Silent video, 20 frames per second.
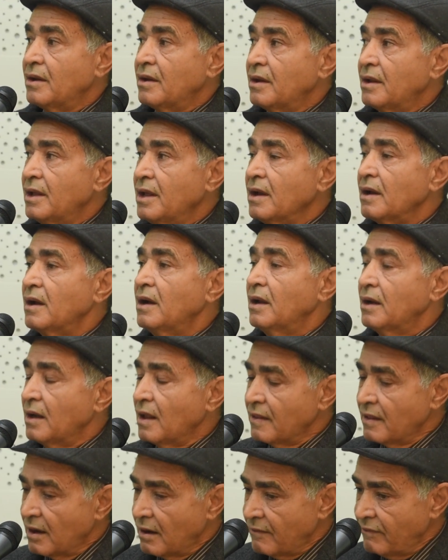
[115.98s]
يقع
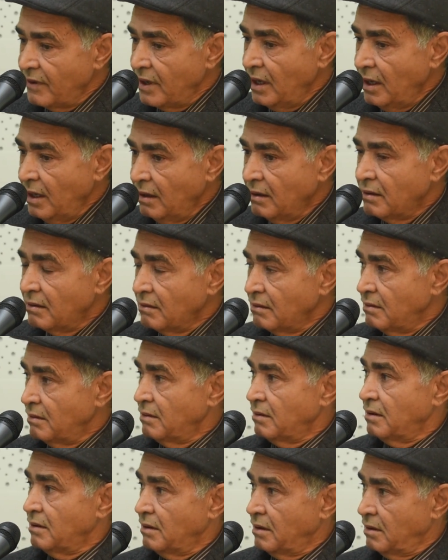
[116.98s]
النظر فيه
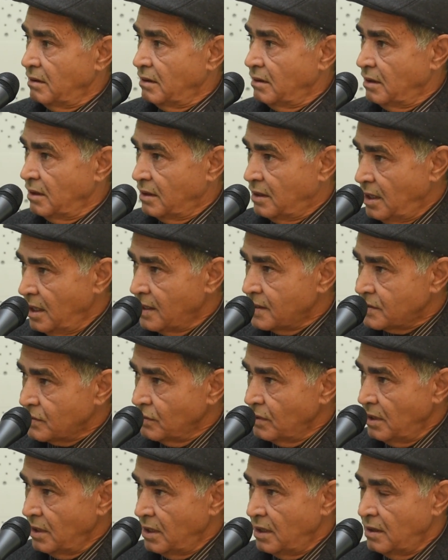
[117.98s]
ندرس
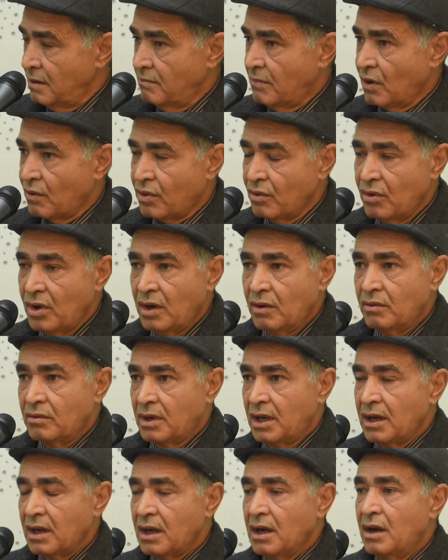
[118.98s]
الموضوع
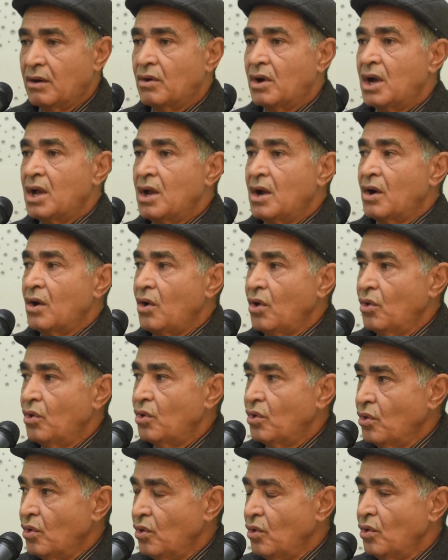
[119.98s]
ونلقاو
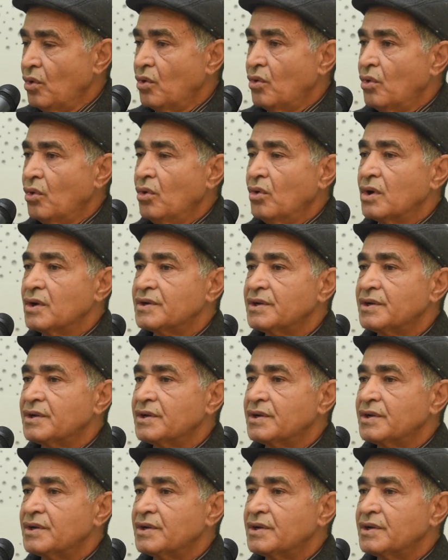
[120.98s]
حلول وهو